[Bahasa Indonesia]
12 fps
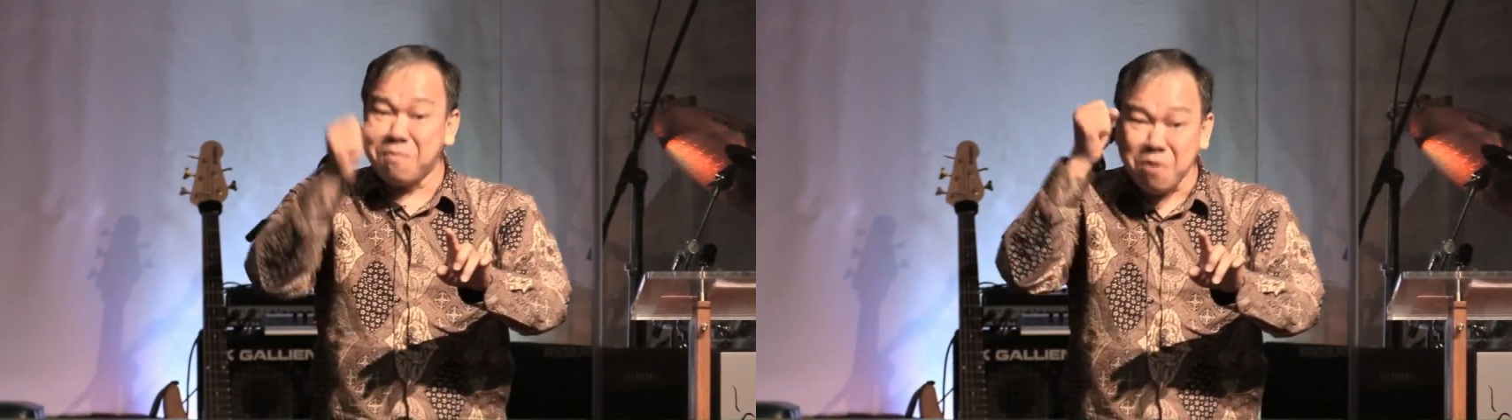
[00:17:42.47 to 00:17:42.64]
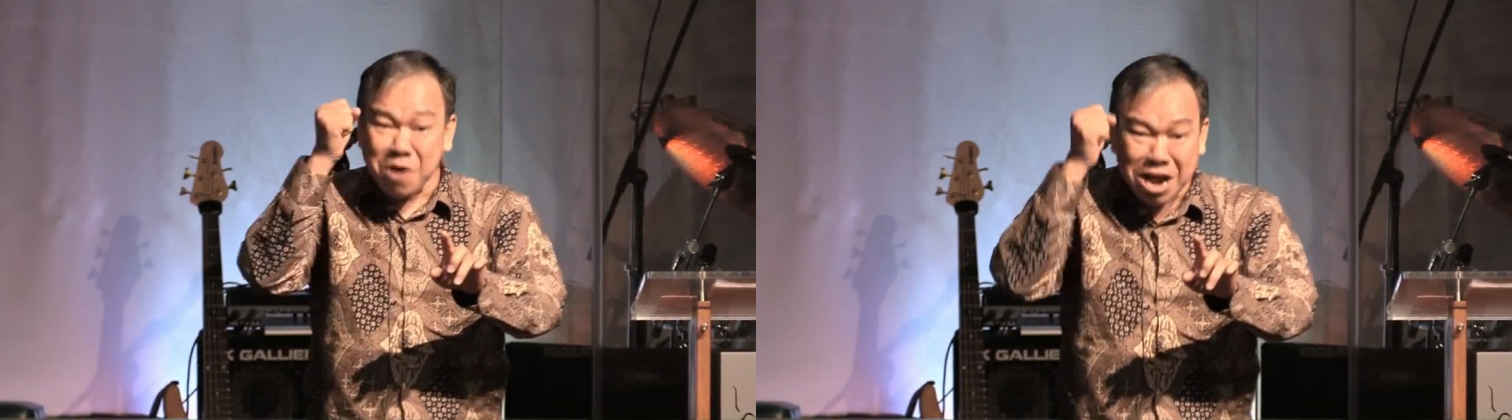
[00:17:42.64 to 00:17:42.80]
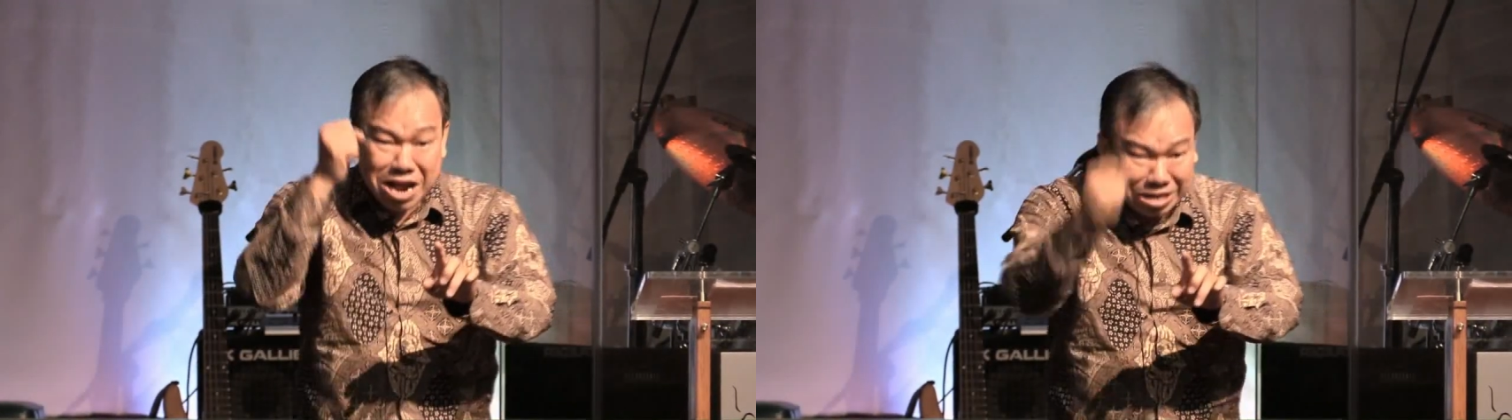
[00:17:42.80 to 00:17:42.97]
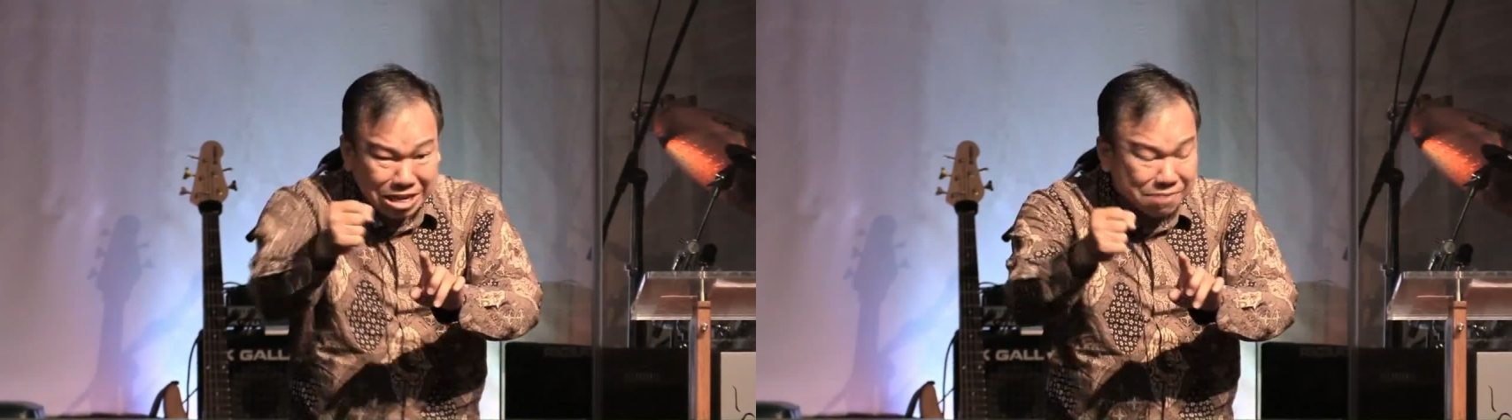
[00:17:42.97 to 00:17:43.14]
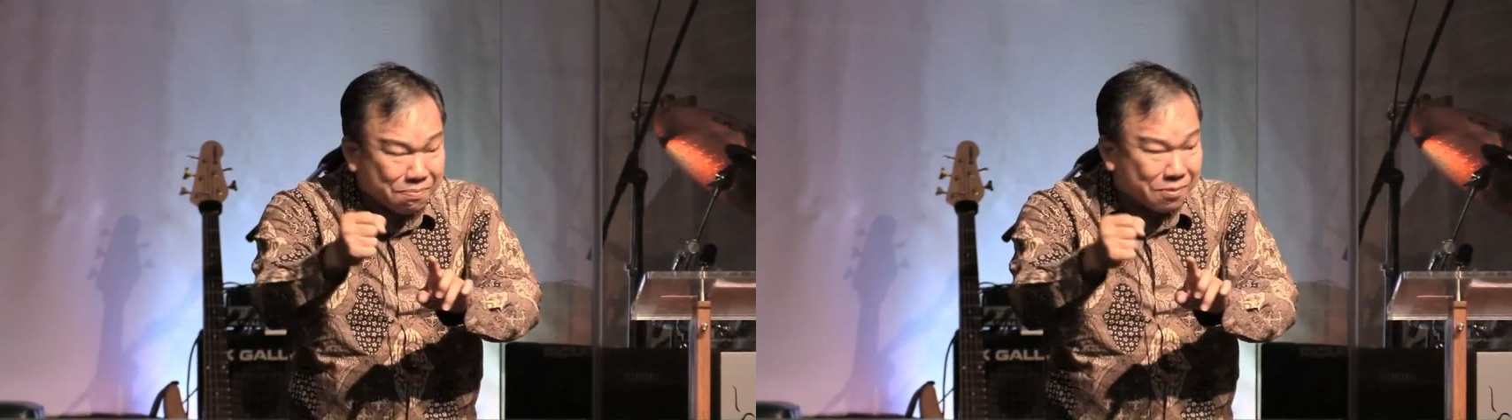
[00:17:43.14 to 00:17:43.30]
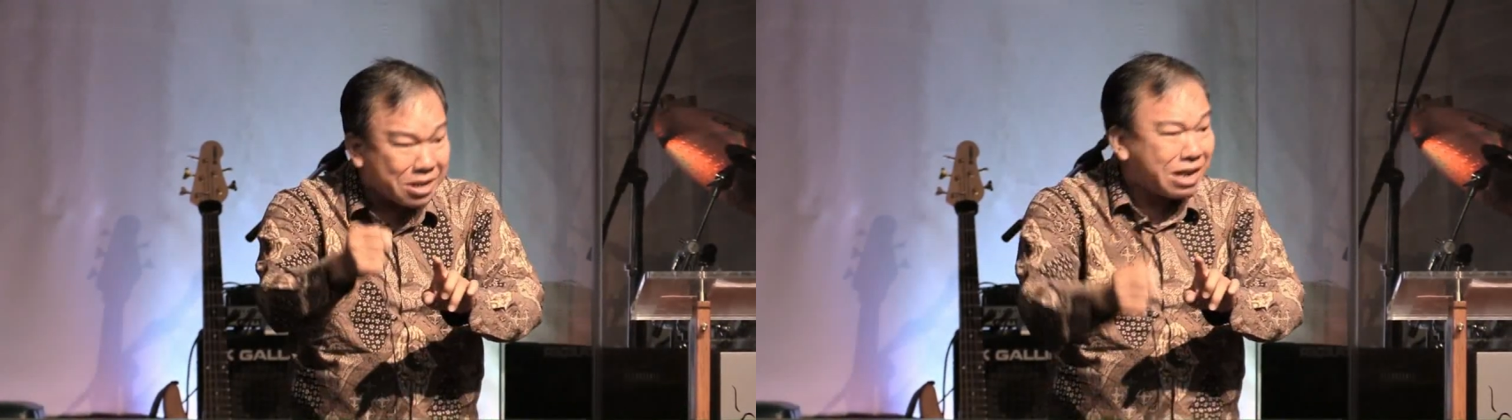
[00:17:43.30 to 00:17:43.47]
mau hadir
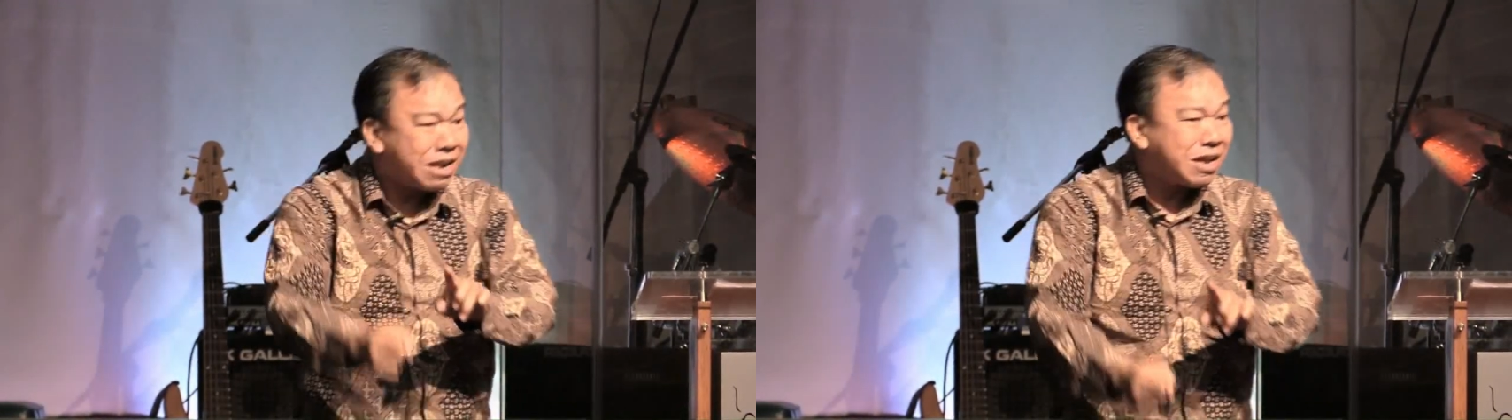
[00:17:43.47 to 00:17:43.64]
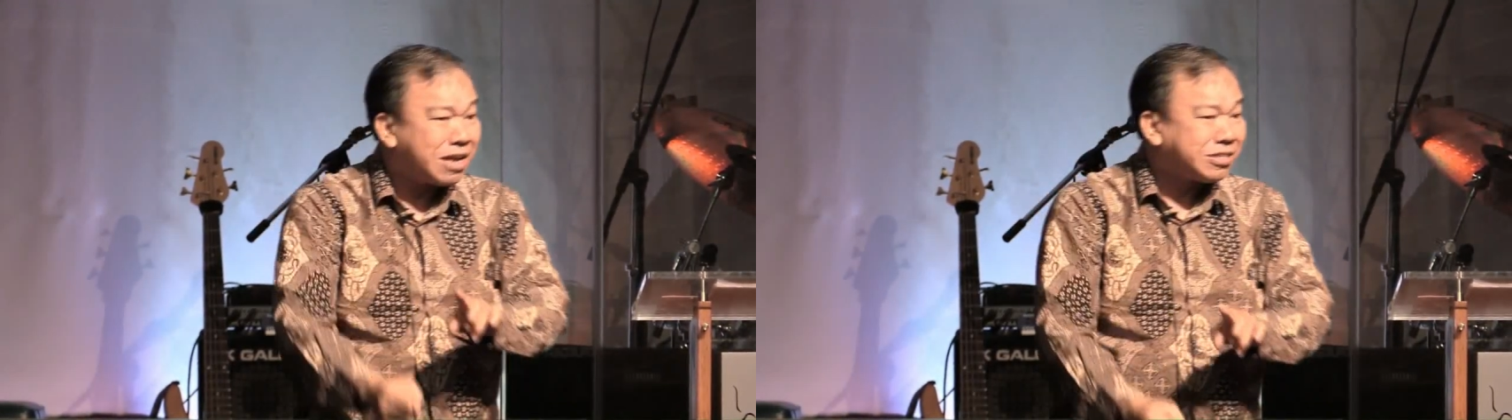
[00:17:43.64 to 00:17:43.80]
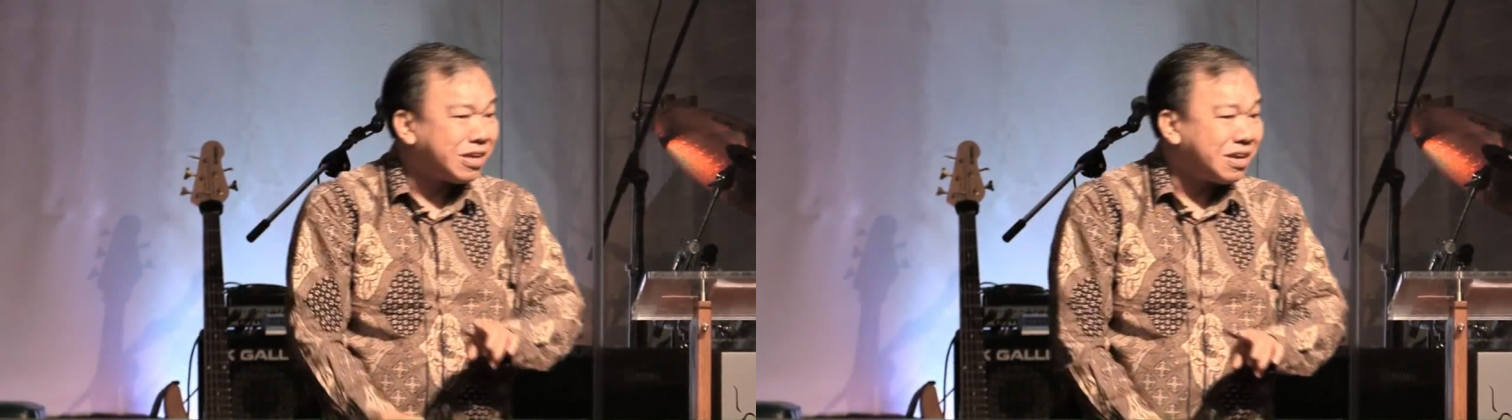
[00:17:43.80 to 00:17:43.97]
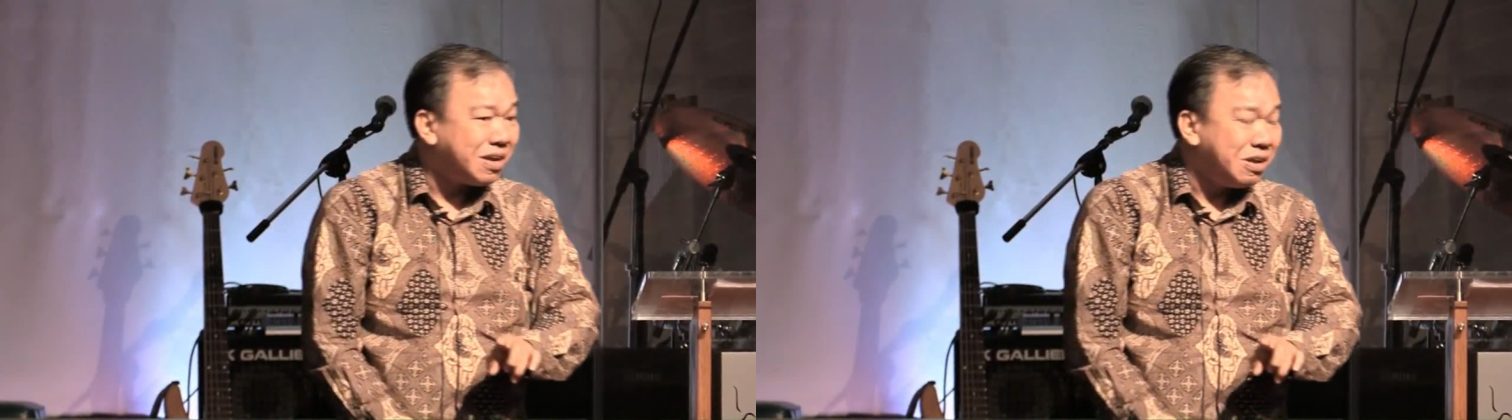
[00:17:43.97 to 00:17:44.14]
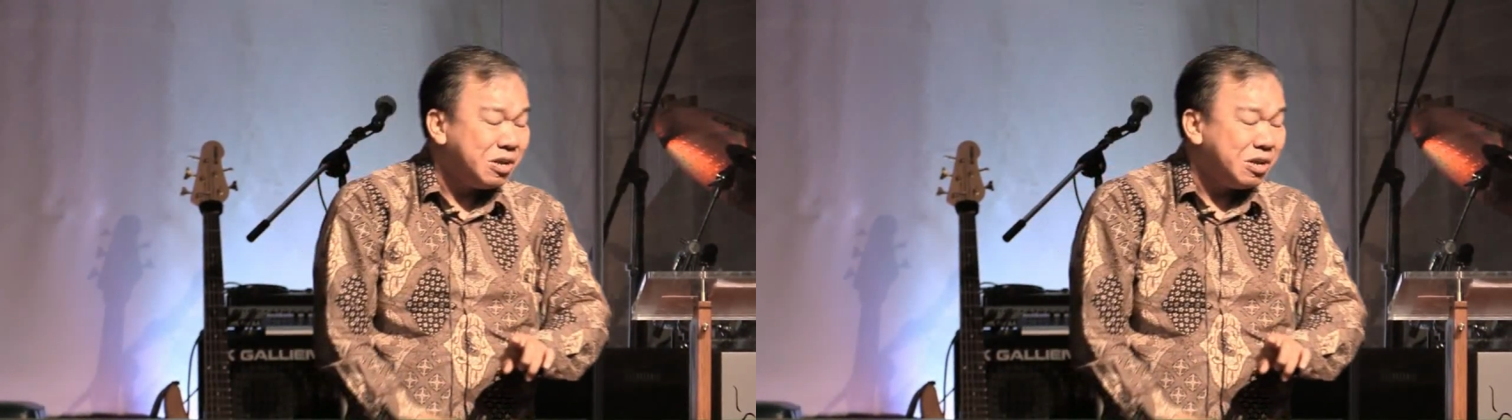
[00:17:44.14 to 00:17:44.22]
pernikahan anak saya.